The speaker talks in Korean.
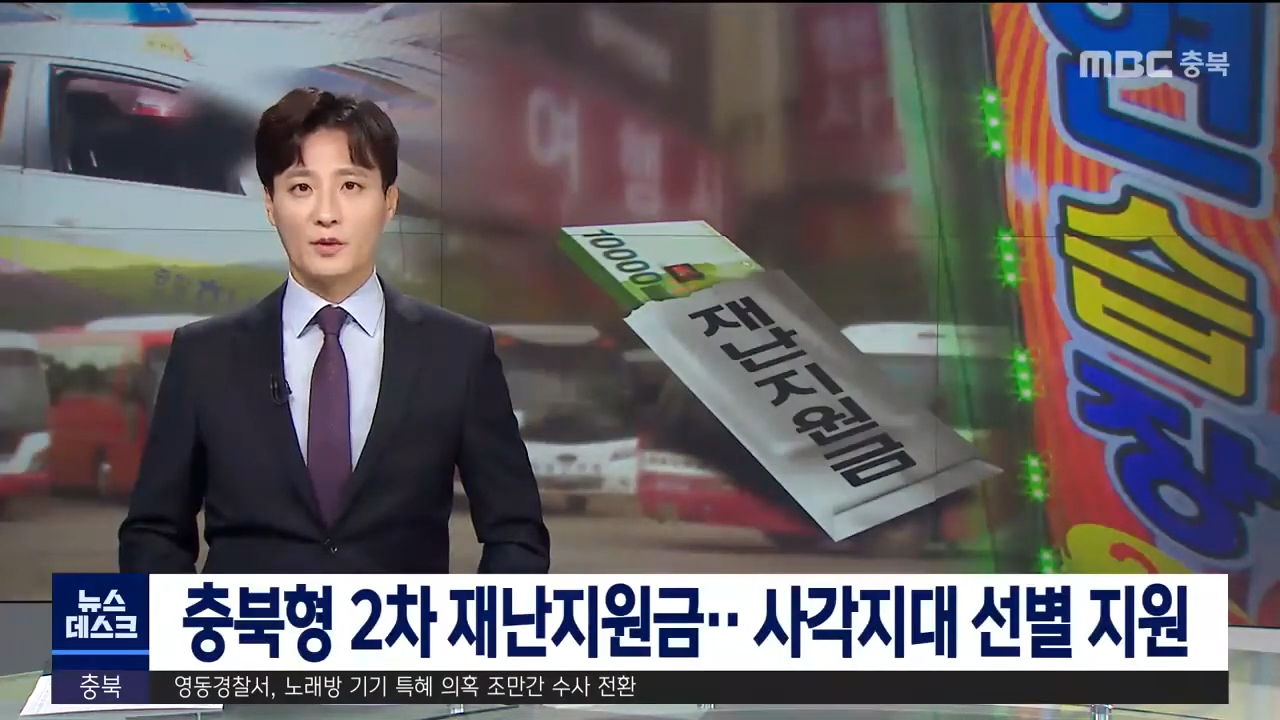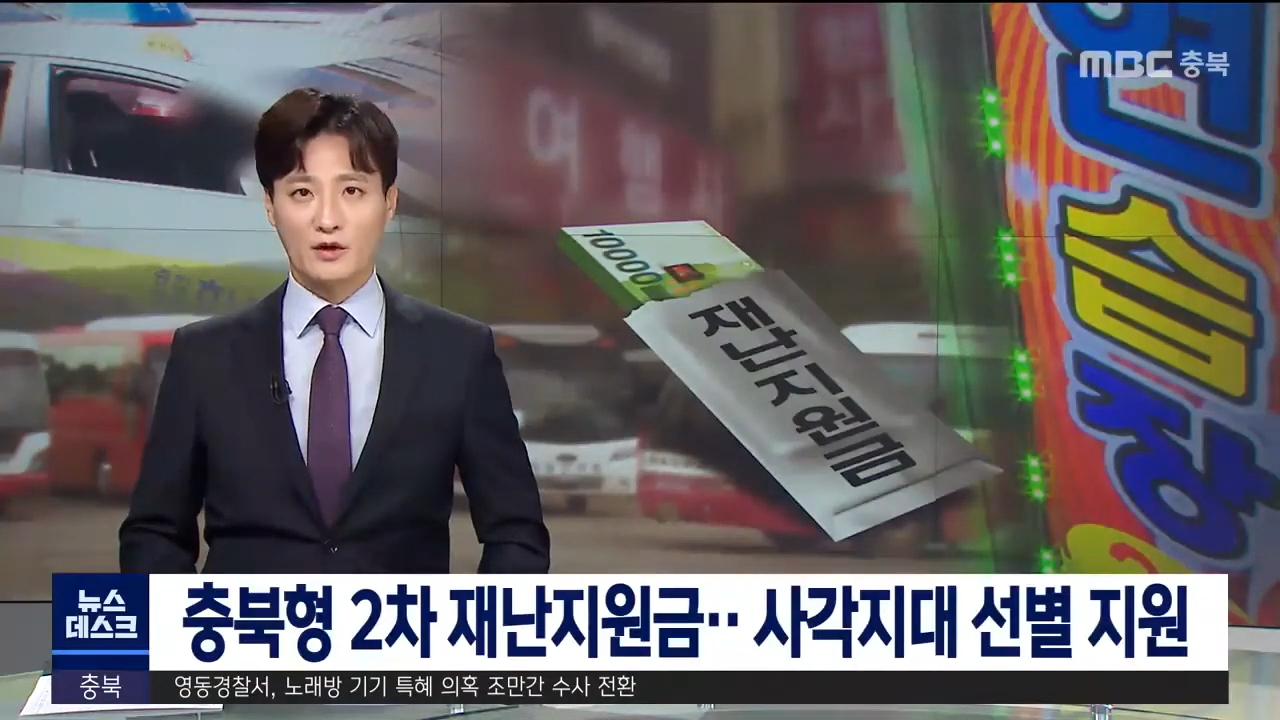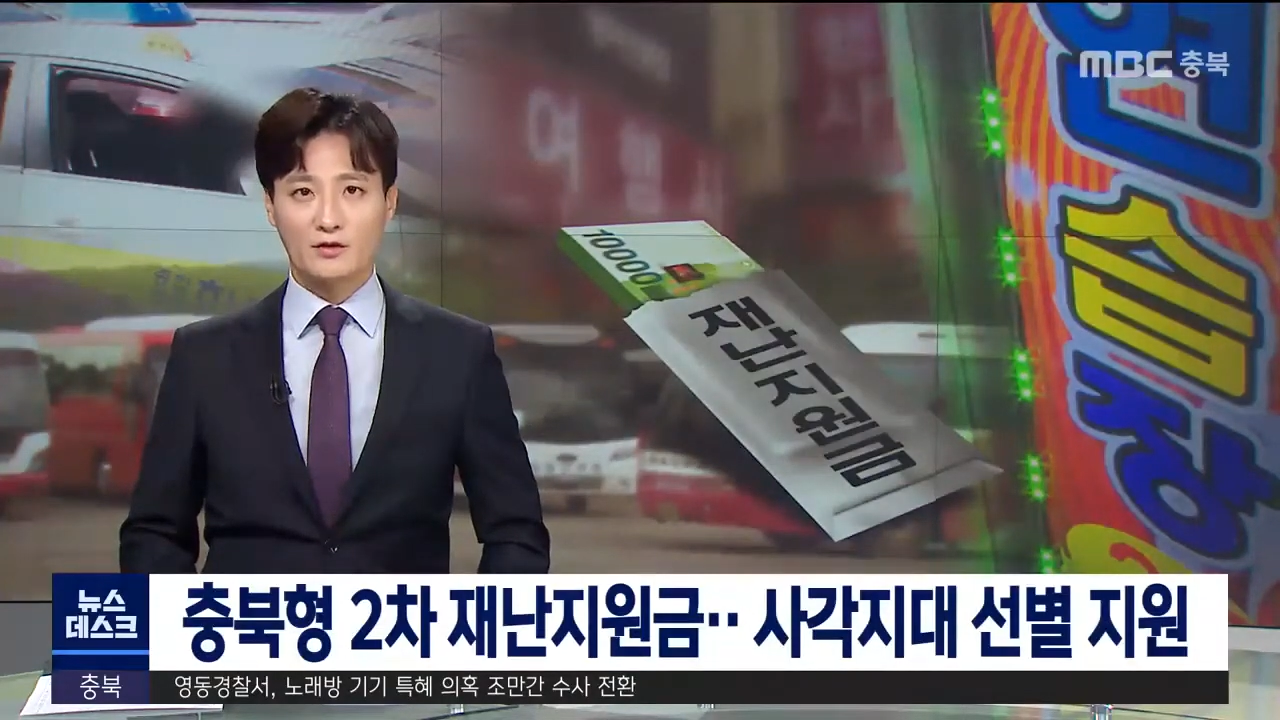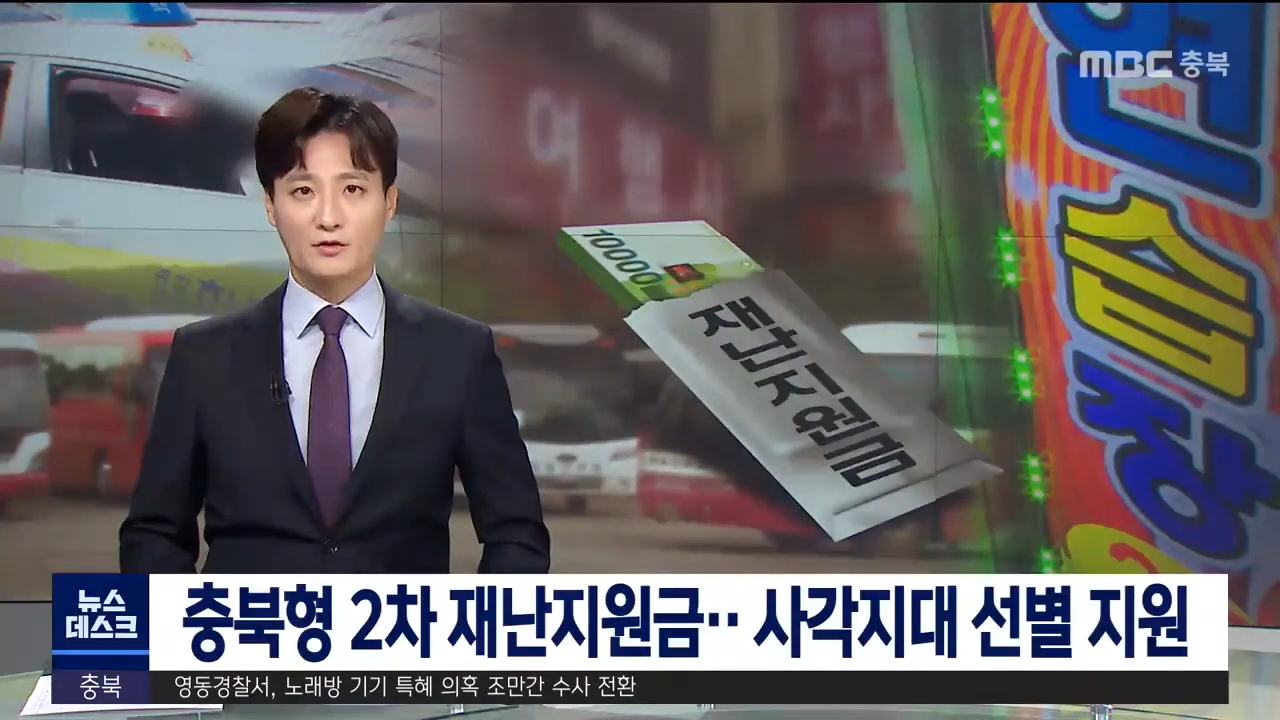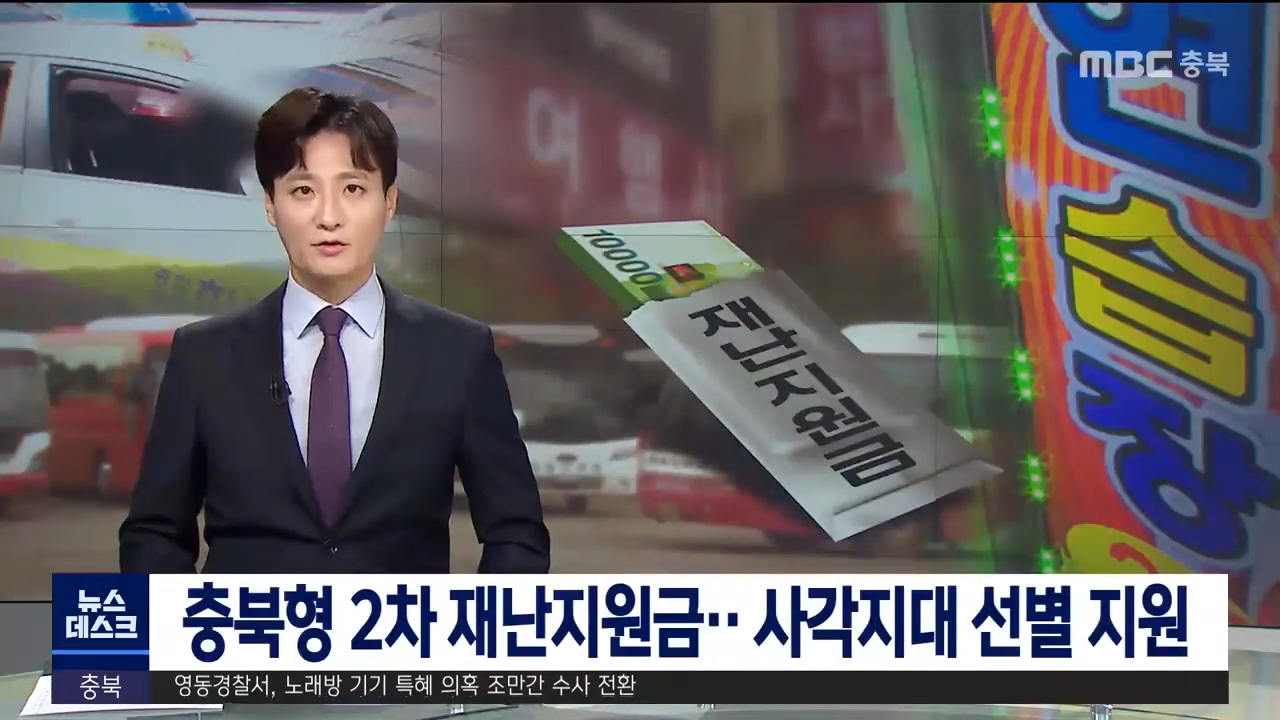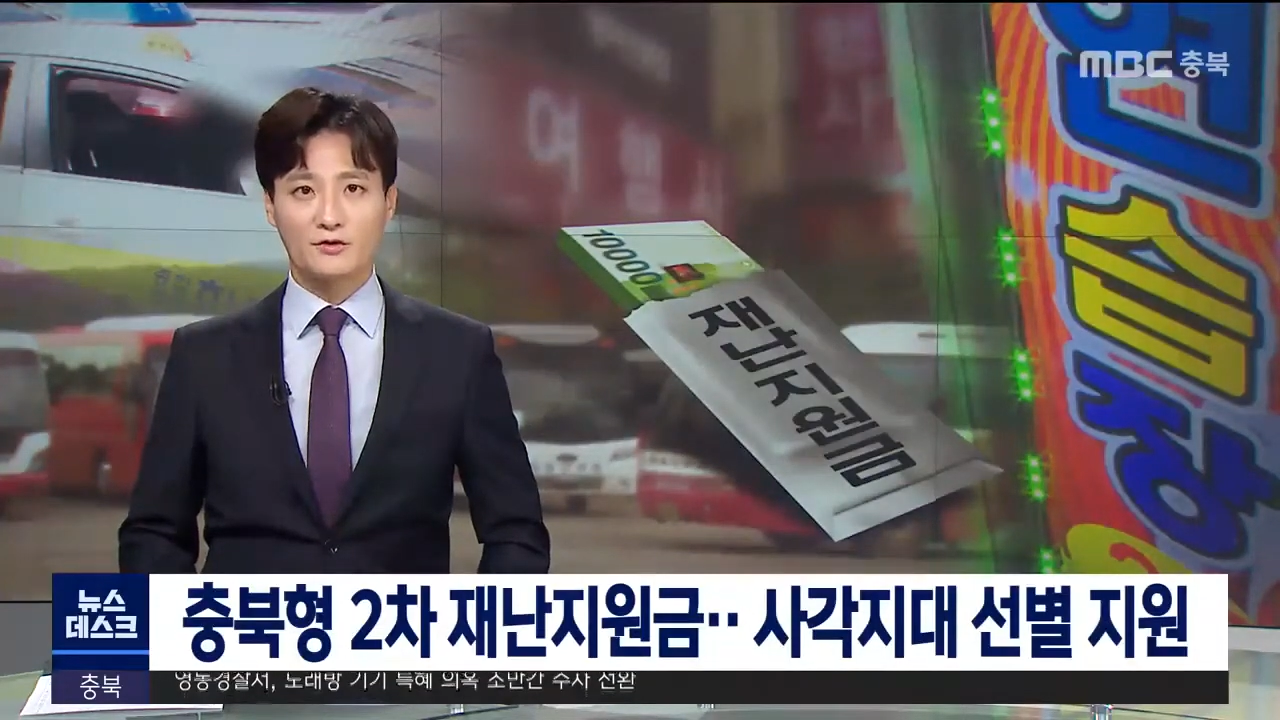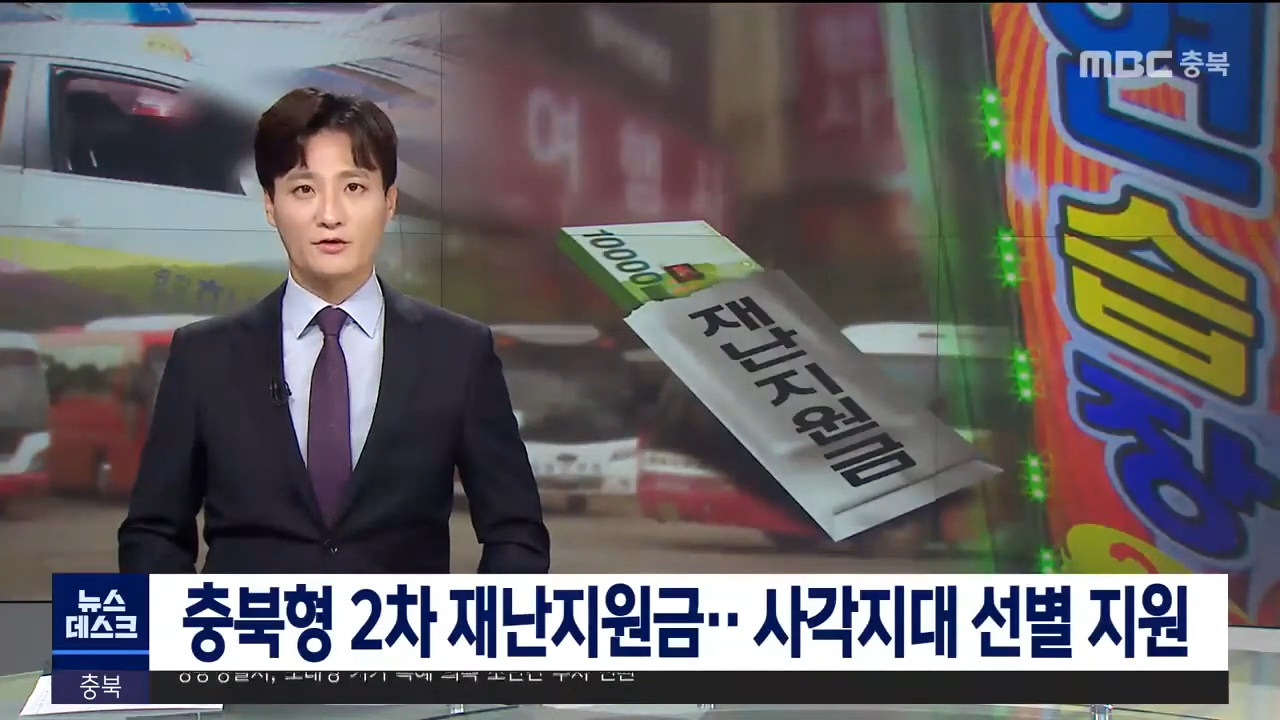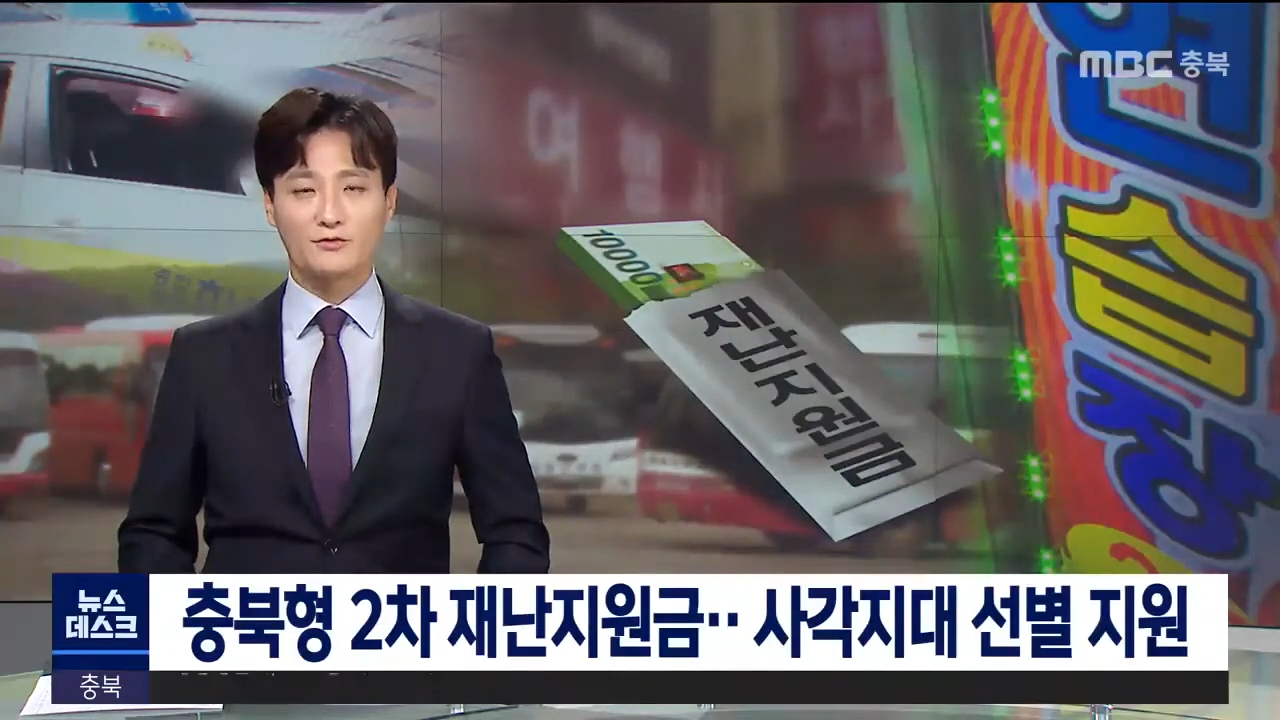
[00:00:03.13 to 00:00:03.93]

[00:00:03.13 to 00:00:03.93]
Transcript: 확정되자